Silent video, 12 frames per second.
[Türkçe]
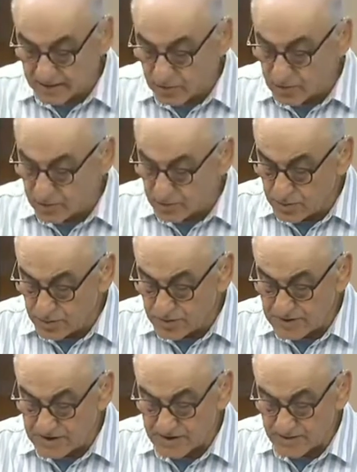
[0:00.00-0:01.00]
ümmünü
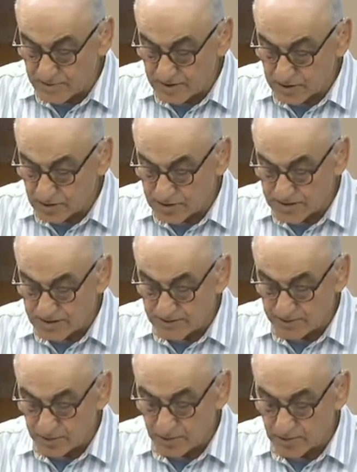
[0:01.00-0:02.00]
sıkmak üzere
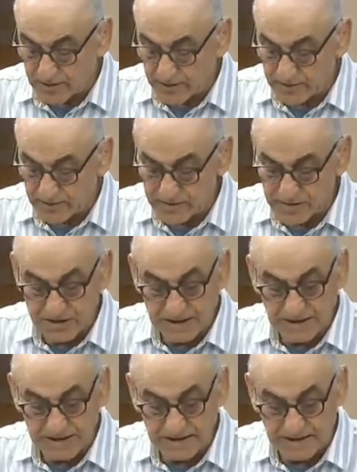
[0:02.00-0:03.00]
programlamış
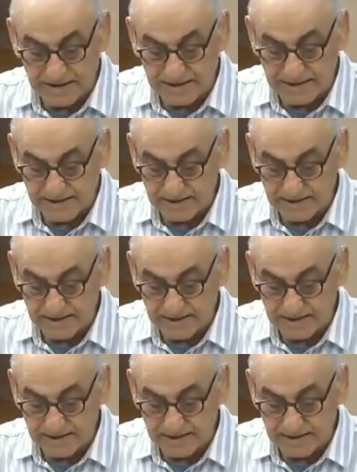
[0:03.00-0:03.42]
kendilerini.